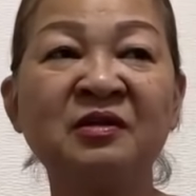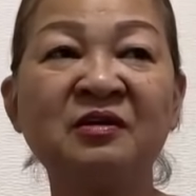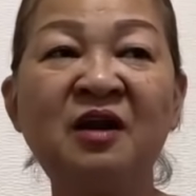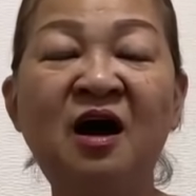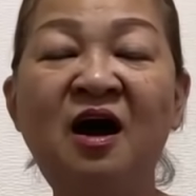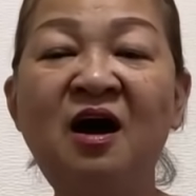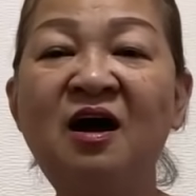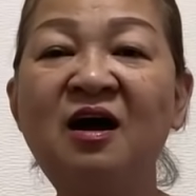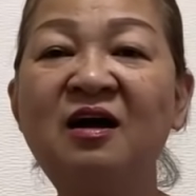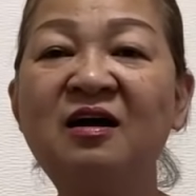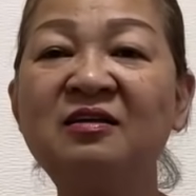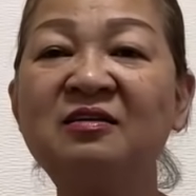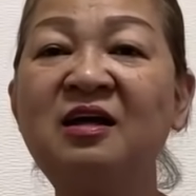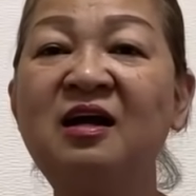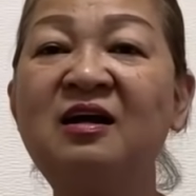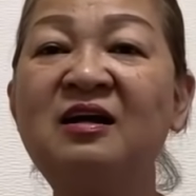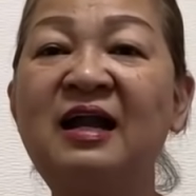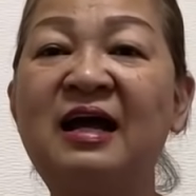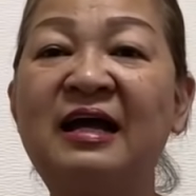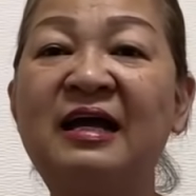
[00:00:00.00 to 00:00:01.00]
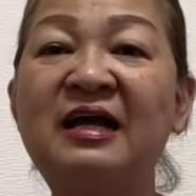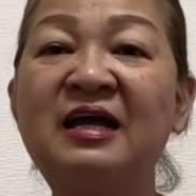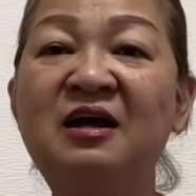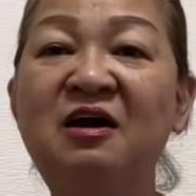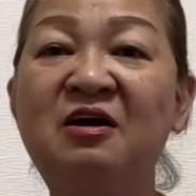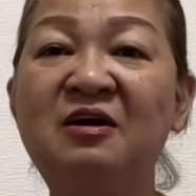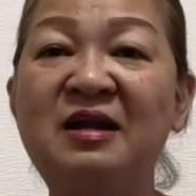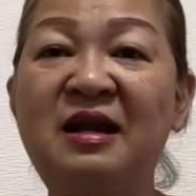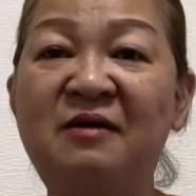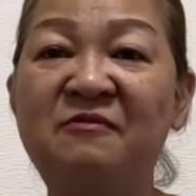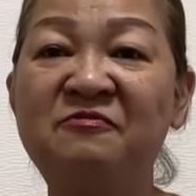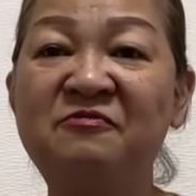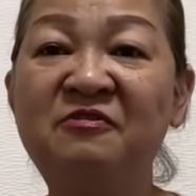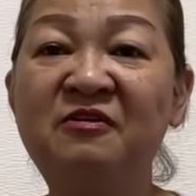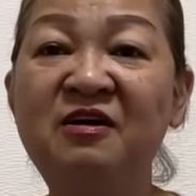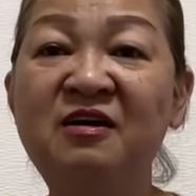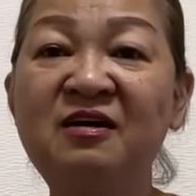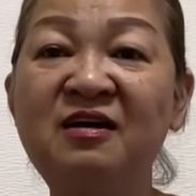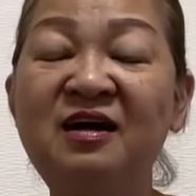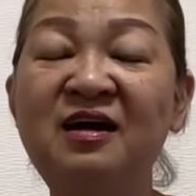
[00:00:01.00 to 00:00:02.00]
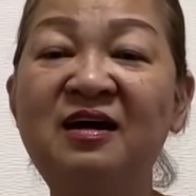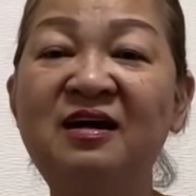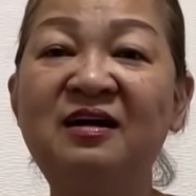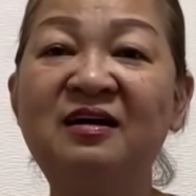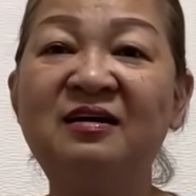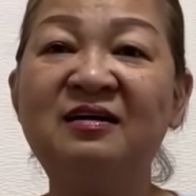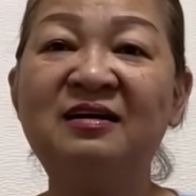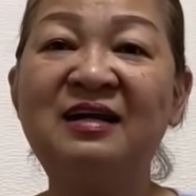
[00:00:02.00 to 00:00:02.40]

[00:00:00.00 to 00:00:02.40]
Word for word: đó tức là cái người làm phước á,